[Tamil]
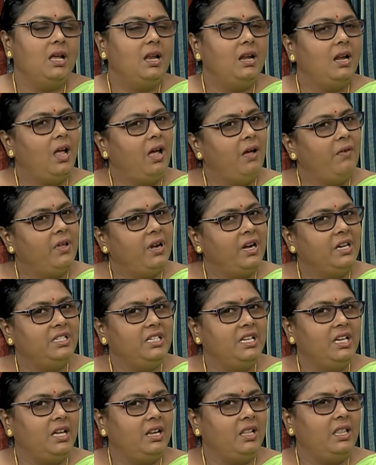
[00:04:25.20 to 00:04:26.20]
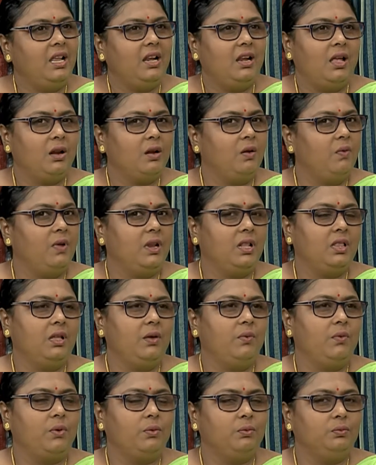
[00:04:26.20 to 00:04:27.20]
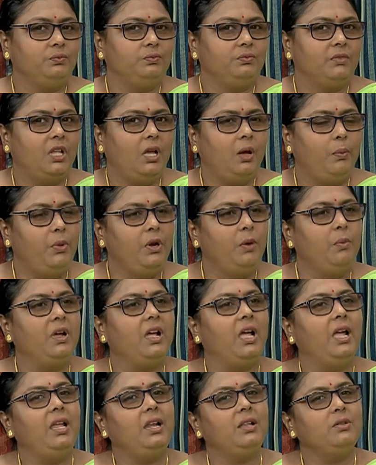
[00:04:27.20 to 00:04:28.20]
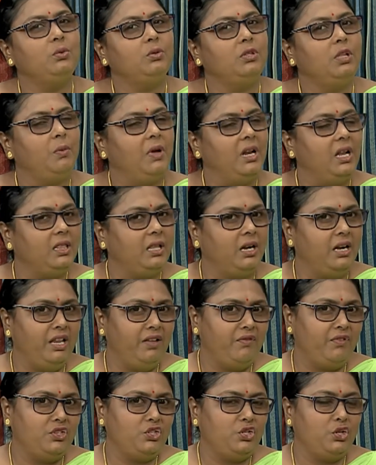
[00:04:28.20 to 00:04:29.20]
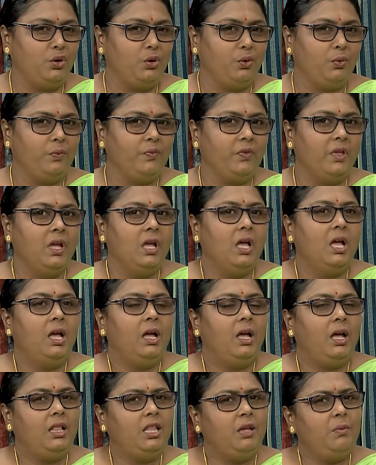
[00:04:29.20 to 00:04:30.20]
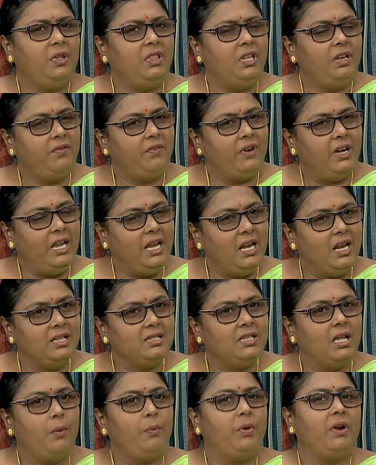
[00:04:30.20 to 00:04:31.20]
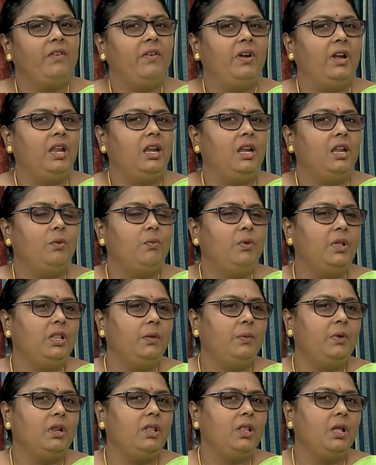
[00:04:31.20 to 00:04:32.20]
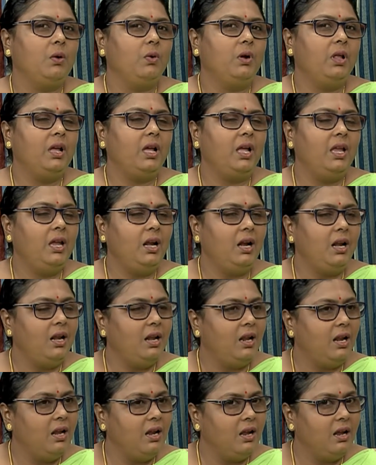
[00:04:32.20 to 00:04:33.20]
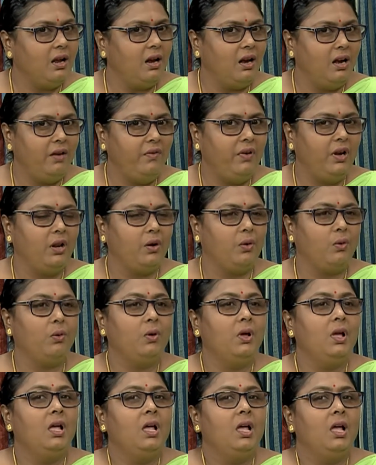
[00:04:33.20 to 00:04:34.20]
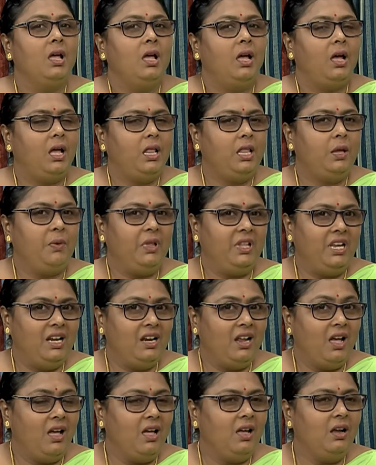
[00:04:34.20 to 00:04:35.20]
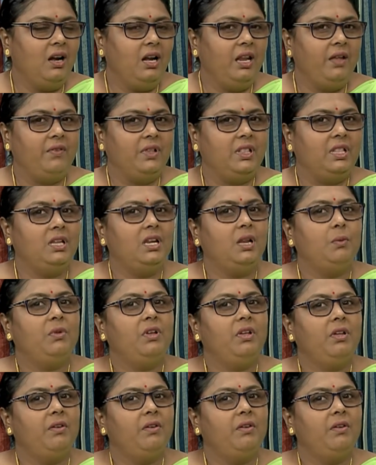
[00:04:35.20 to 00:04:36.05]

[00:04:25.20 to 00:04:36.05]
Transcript: நாவரட்சிங்கிறது எல்லாருக்கும் வரத்தான் வரும் அப்போ நம்ம கையில் சுத்தமான தண்ணி வச்சுக்கணும் அதே மாதிரி வெளியில் சாப்பிட வேண்டிய நிர்பந்தம் இருந்தால் கூட கைகளை நல்லா கழுவிடணும் அதே மாதிரி நகங்களை வந்து நம்ம